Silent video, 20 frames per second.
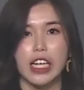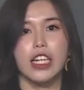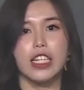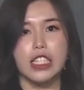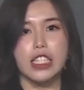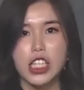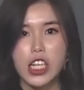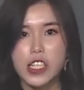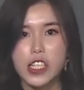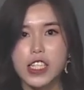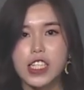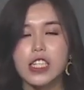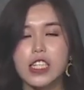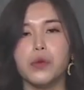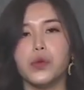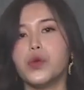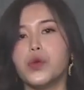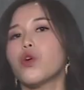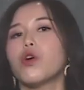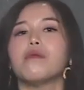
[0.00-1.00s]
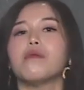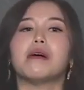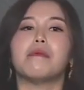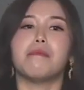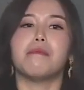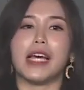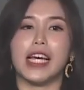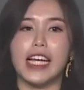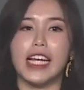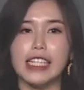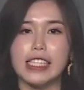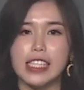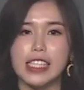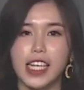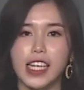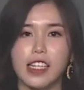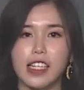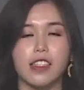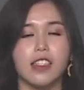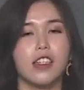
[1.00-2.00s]
甚至如果我们每一
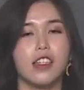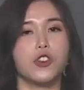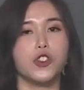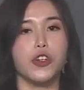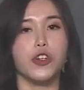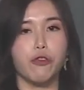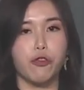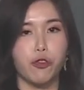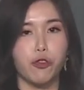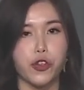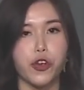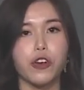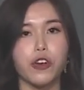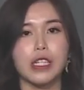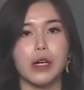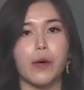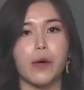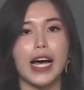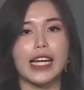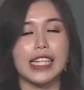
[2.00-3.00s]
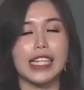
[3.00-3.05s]
天去服用的话，